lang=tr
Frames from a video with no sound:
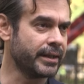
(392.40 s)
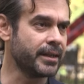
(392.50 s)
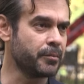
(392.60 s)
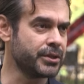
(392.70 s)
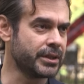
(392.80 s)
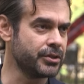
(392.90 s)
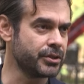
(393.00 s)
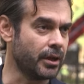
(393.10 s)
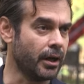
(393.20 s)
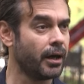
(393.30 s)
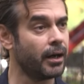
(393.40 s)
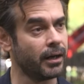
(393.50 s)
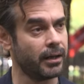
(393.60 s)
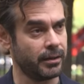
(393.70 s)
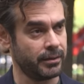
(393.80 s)
kitap çıkınca
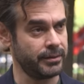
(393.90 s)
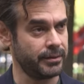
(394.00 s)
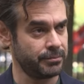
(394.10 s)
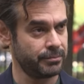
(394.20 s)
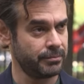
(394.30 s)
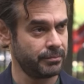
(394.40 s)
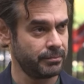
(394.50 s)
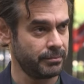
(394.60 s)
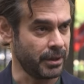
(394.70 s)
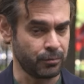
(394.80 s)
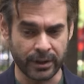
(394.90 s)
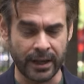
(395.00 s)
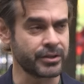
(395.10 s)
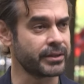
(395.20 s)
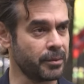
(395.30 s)
aa hani ya bu
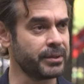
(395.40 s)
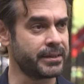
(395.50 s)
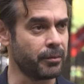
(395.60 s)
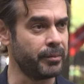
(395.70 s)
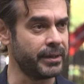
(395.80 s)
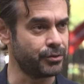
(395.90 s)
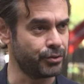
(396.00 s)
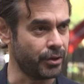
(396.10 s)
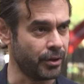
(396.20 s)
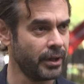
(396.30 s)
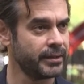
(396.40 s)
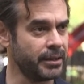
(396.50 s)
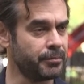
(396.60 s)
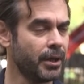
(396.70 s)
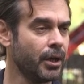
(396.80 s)
gerçekten bir kitaba benziyor
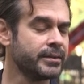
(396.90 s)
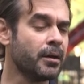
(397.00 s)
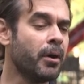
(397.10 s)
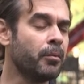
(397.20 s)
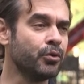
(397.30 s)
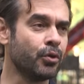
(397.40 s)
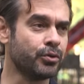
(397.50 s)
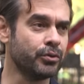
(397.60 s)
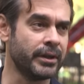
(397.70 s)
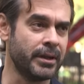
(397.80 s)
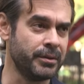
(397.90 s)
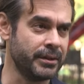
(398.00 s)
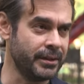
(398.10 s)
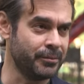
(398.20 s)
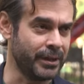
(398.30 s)
diye evet. tamamını okuduğundan
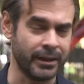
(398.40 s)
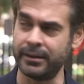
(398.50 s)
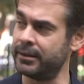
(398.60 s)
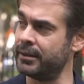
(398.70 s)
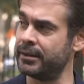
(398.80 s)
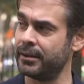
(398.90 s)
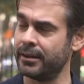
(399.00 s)
emin değilim yani hani